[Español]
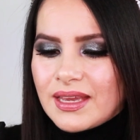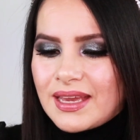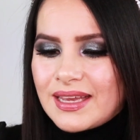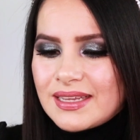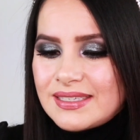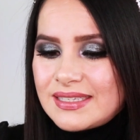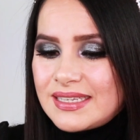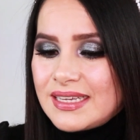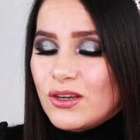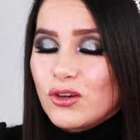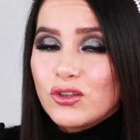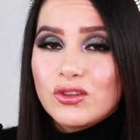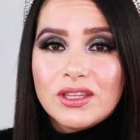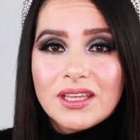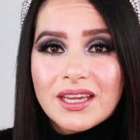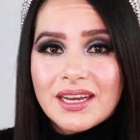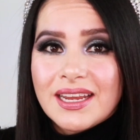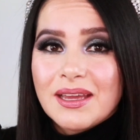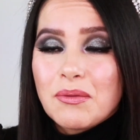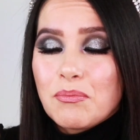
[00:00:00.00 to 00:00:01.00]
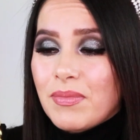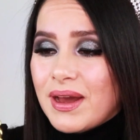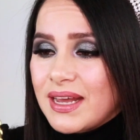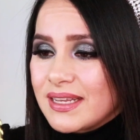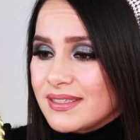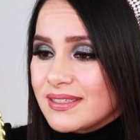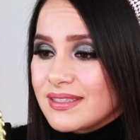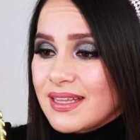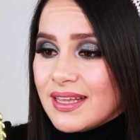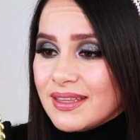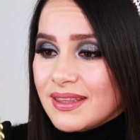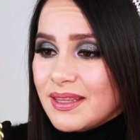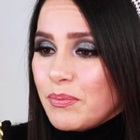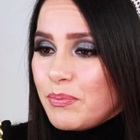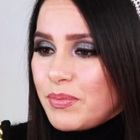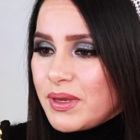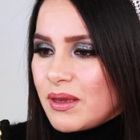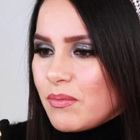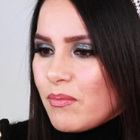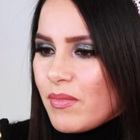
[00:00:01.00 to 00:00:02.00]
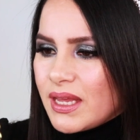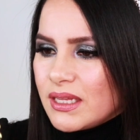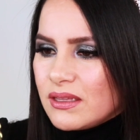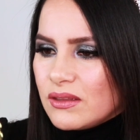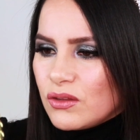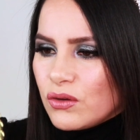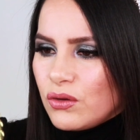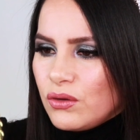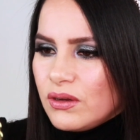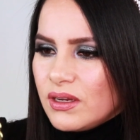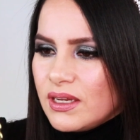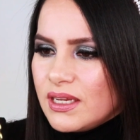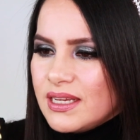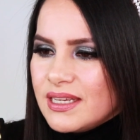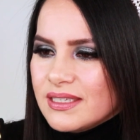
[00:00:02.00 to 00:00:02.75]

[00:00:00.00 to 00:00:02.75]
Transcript: que sí contiene bastante pigmento,